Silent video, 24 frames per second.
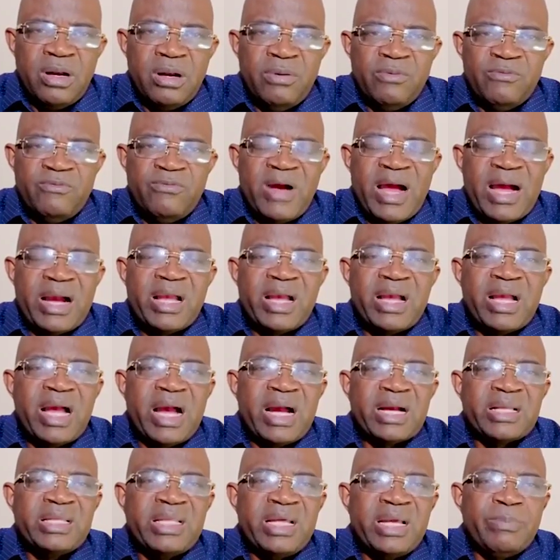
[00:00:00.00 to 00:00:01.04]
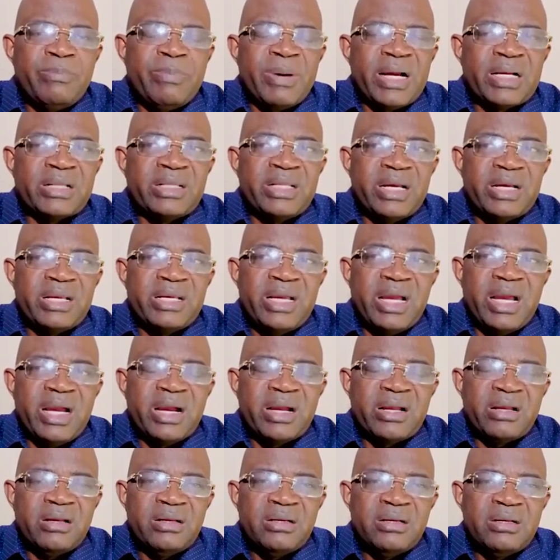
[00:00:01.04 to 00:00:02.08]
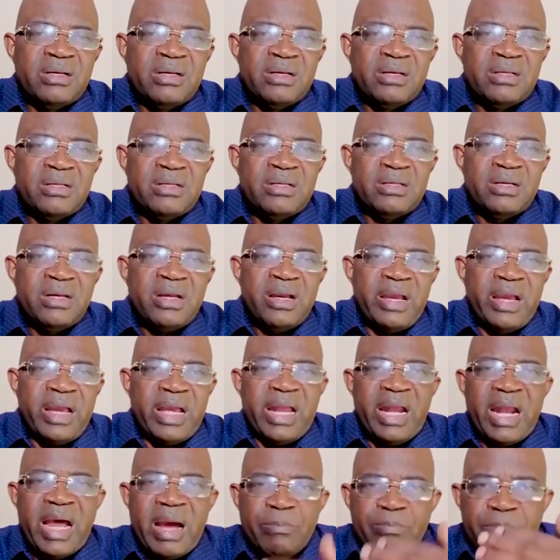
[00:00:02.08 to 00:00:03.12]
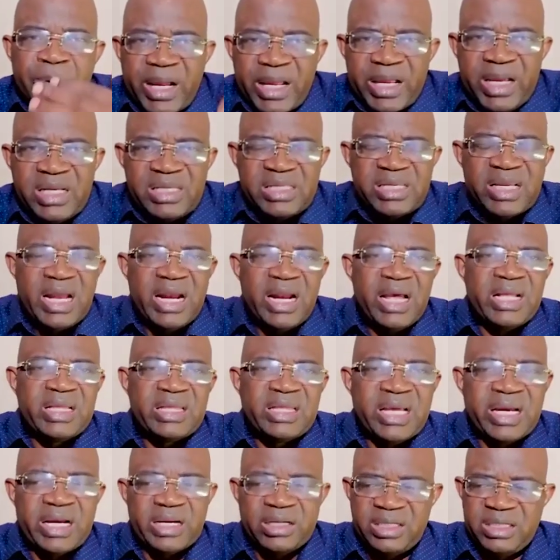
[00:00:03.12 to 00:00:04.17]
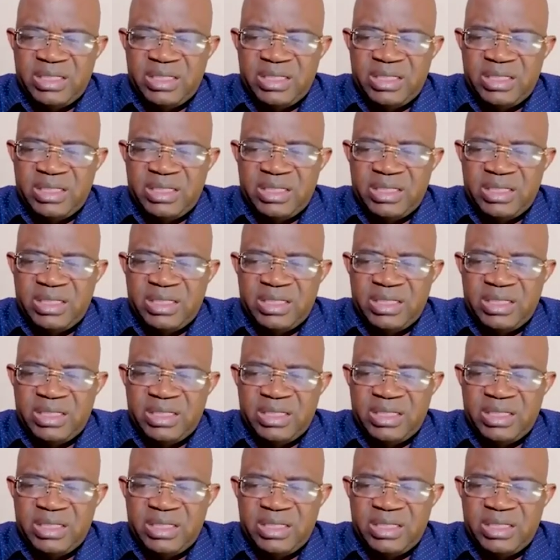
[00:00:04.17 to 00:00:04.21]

va regarder par derrière. Elle a brisé l'interdit.